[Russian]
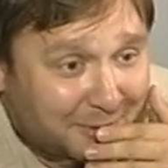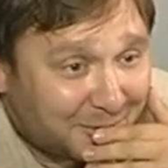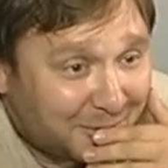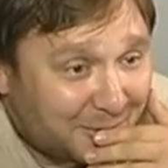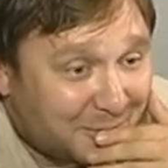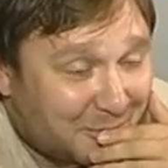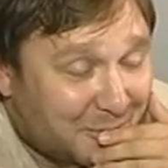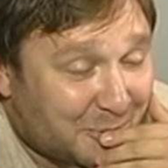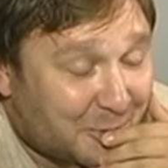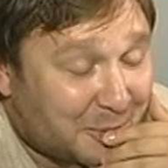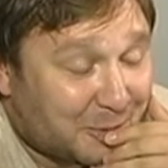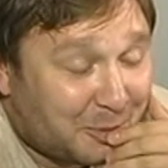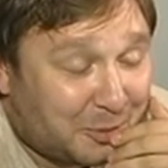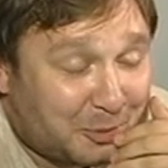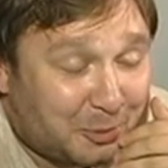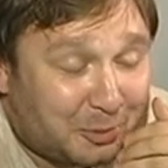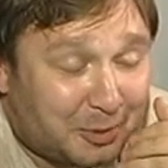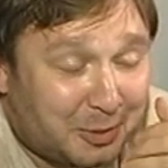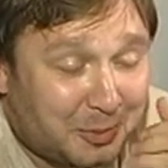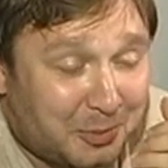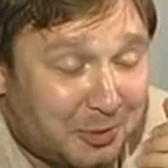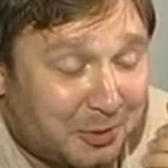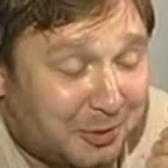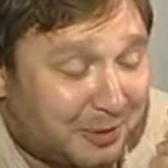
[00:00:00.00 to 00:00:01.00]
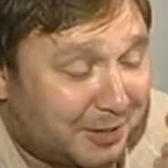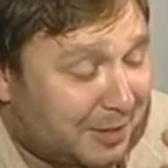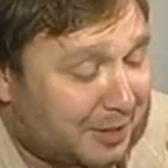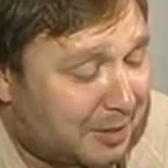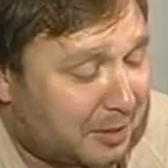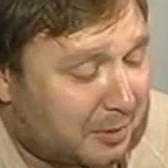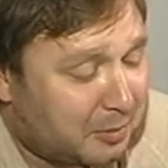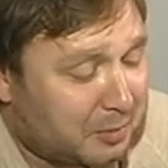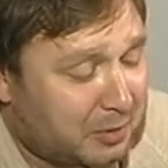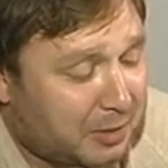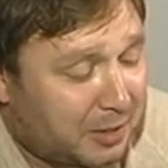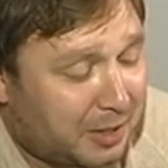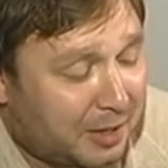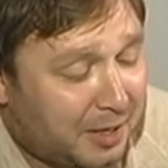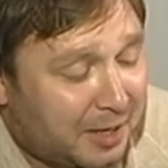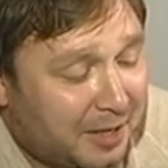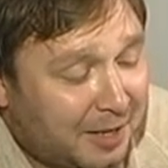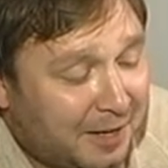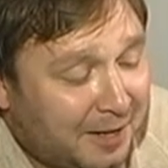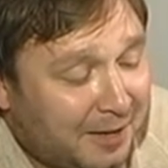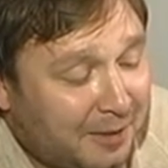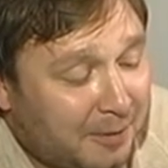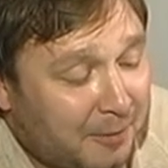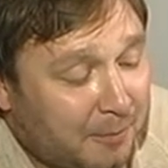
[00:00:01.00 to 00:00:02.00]
Вот, жутко было на самом деле.
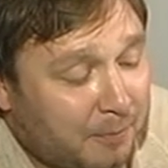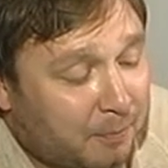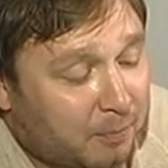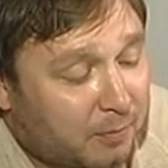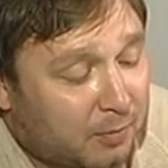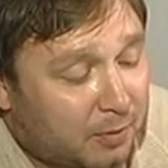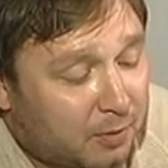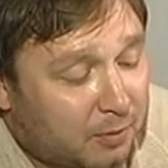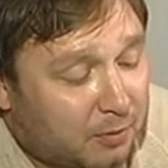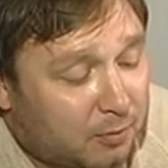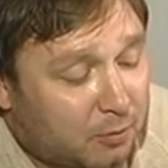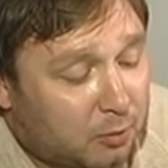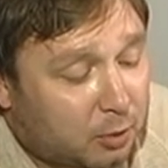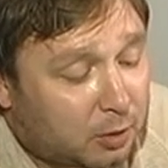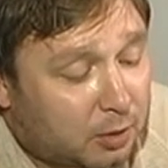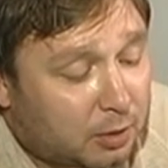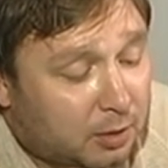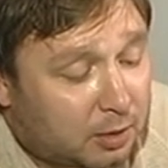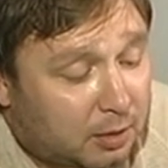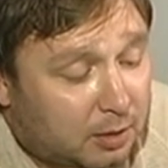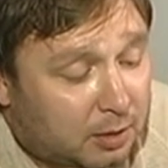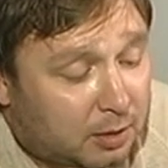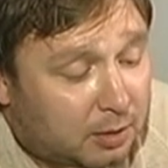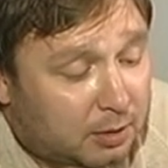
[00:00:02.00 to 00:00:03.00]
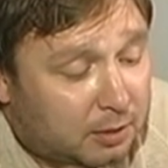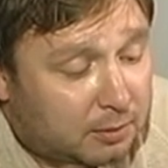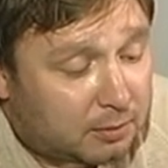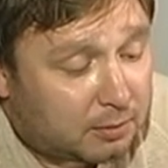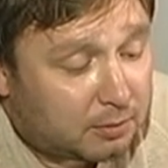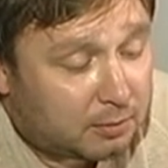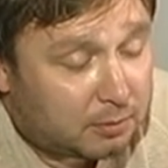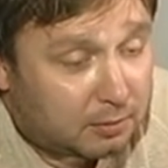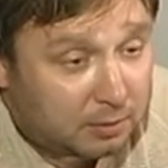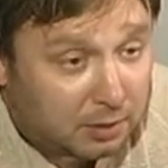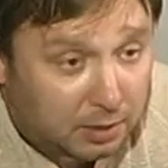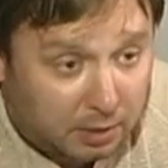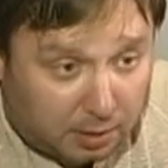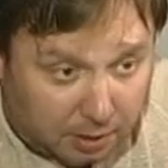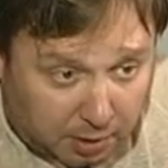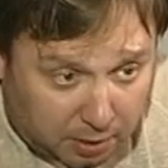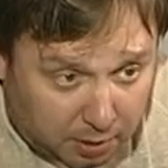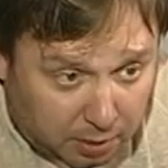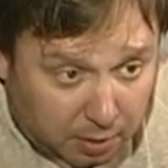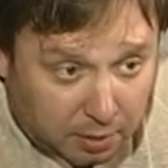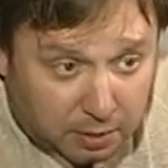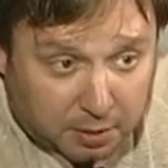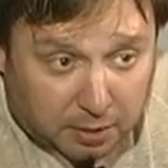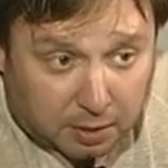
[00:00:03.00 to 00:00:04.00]
Вот, а, их
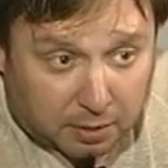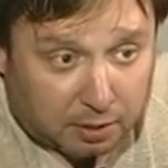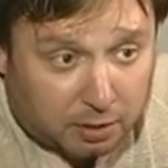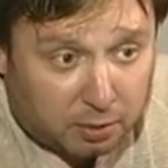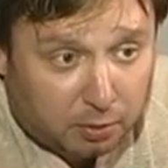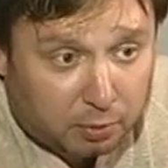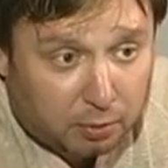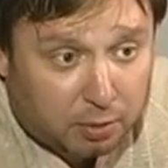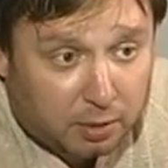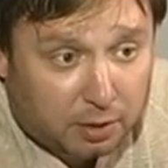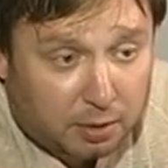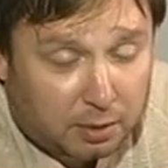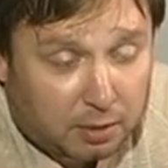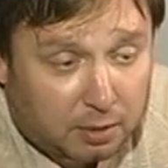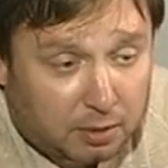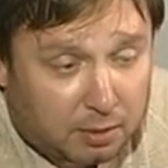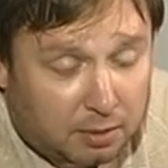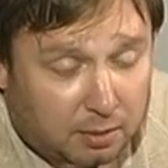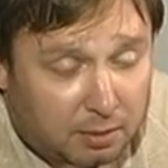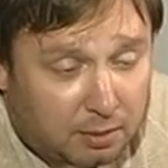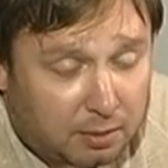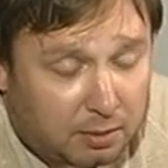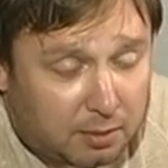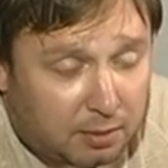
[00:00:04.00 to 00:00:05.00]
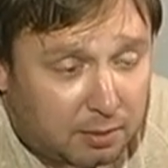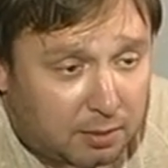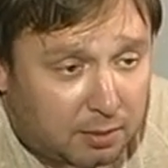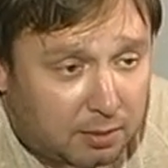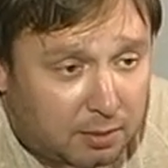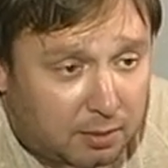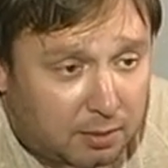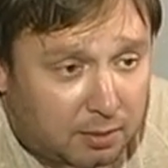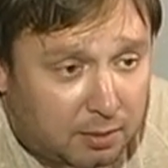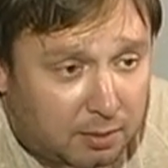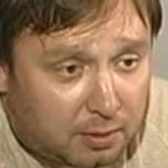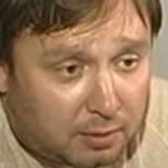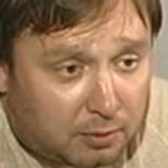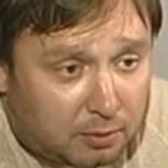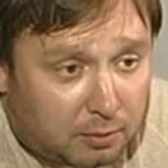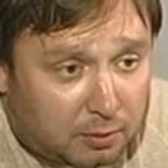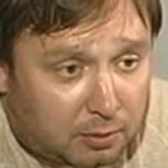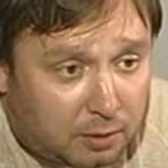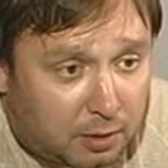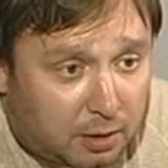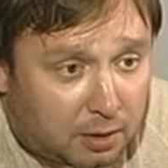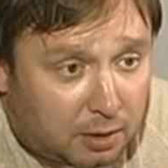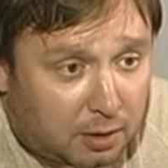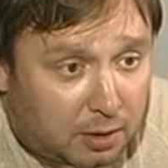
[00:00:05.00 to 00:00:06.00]
единицы таких людей,
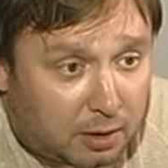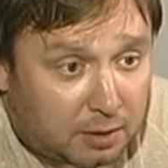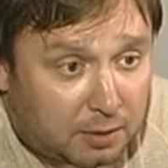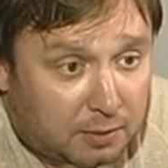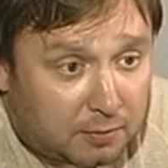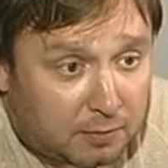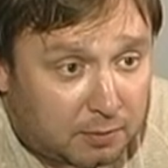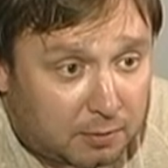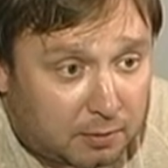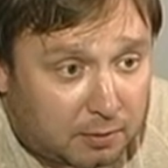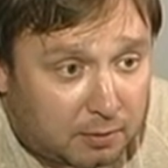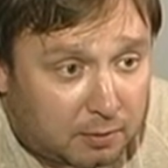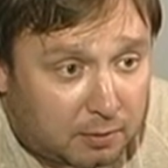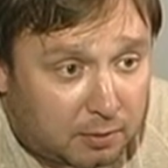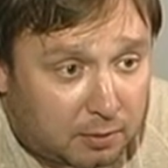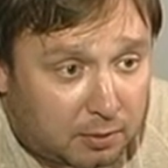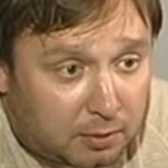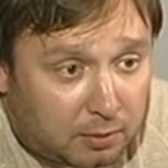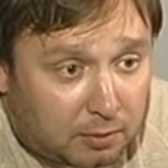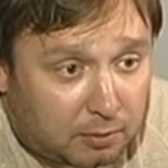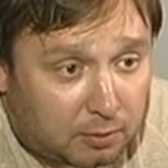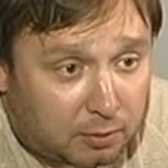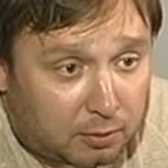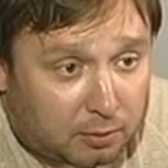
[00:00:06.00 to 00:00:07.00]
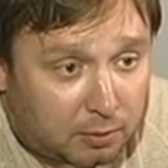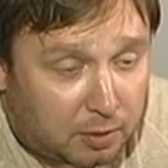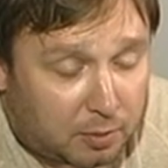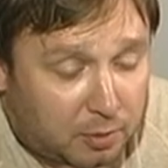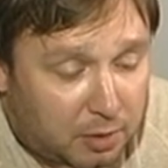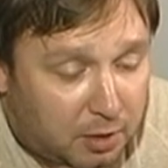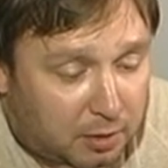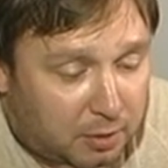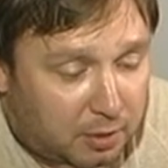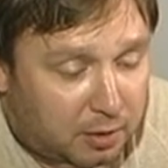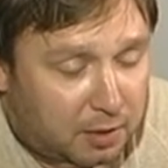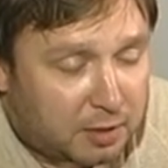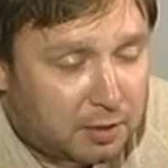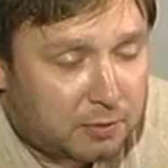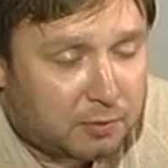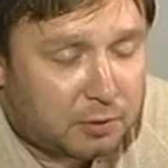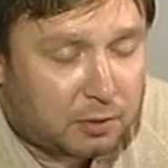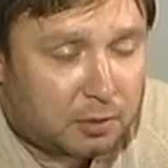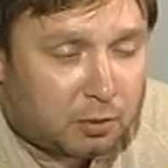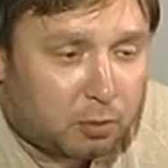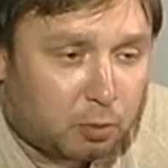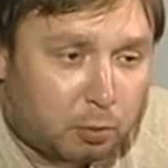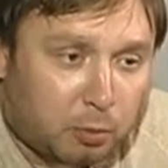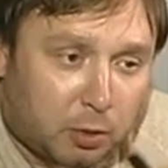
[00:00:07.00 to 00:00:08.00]
как Тарасов. для меня Тарасов
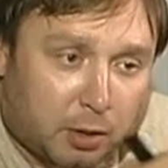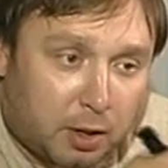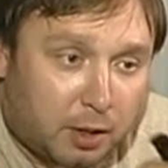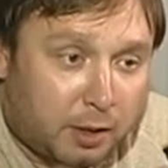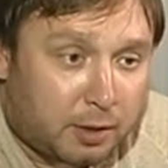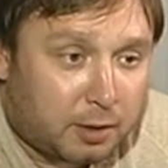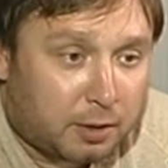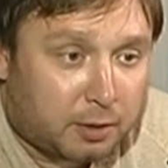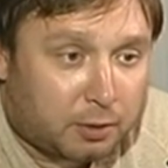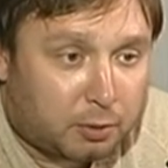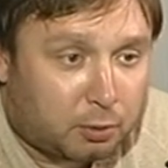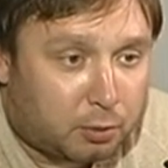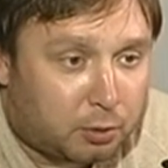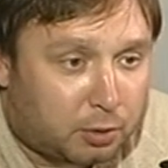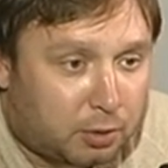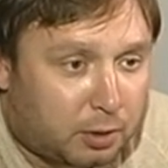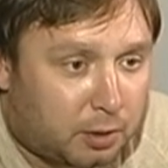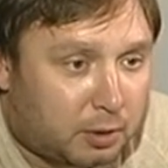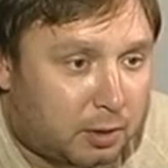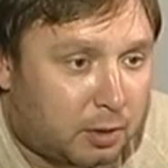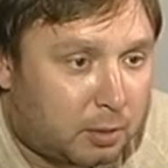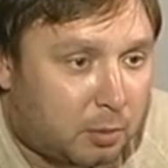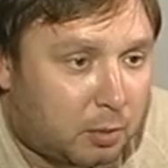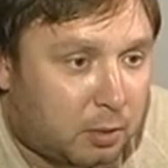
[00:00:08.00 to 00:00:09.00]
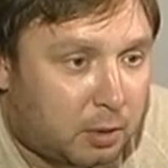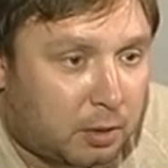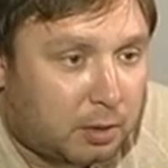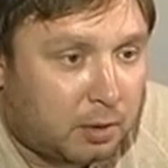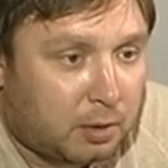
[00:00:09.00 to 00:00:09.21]
это то поколение, которое тогда было.